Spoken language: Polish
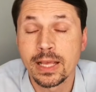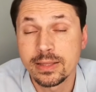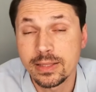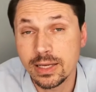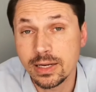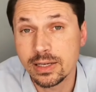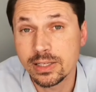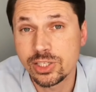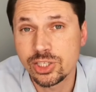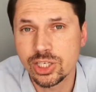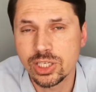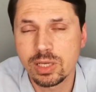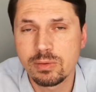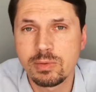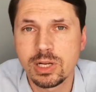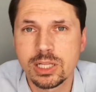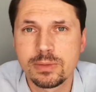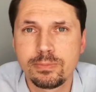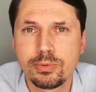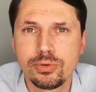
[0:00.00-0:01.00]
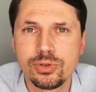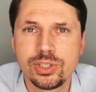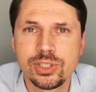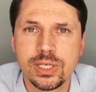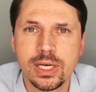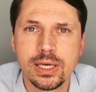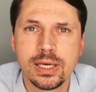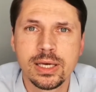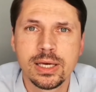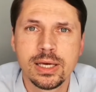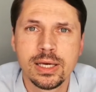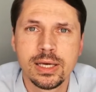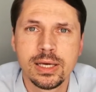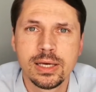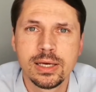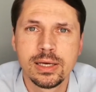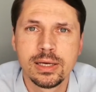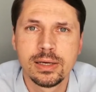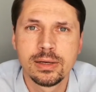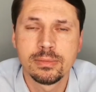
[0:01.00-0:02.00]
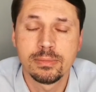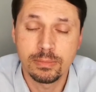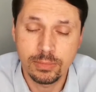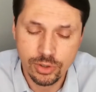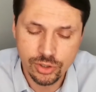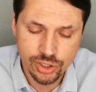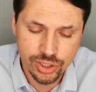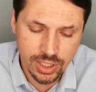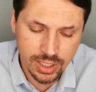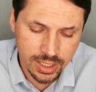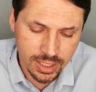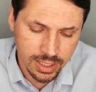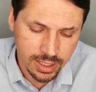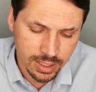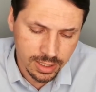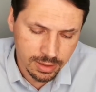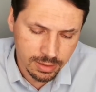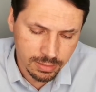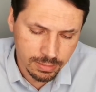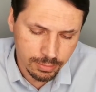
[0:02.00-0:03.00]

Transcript: Teraz 7 lat później może i